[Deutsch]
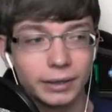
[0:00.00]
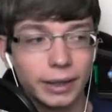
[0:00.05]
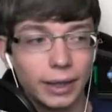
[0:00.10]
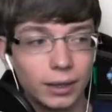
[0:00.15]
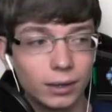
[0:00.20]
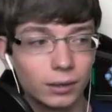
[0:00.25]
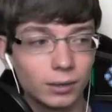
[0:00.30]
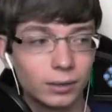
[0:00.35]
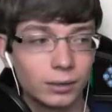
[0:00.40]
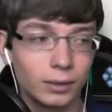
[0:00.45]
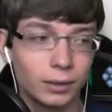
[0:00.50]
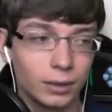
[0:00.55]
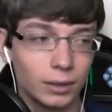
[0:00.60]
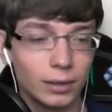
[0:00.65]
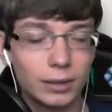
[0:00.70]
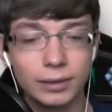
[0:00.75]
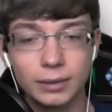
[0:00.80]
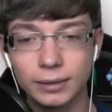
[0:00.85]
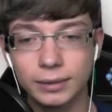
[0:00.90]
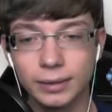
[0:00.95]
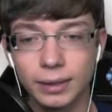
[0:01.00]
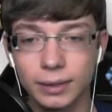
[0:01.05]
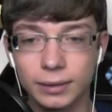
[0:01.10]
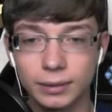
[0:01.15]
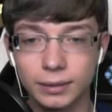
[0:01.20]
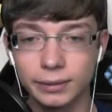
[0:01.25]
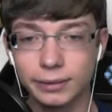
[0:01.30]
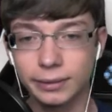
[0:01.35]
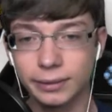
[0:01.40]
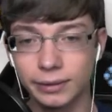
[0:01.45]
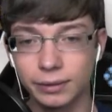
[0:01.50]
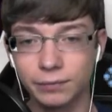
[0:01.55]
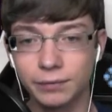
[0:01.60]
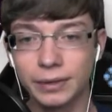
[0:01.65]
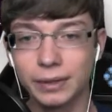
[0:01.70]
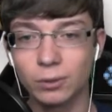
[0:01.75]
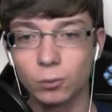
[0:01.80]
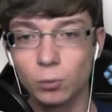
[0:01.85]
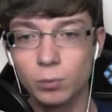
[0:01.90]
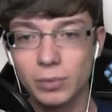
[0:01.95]
dann ist das äh,
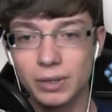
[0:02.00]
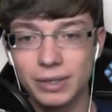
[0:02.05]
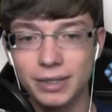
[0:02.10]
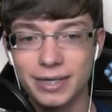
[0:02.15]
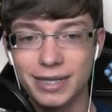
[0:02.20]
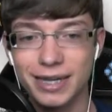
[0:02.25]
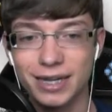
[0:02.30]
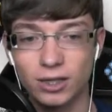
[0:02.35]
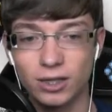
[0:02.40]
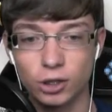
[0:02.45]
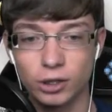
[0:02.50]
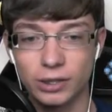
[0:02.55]
wiederum sehr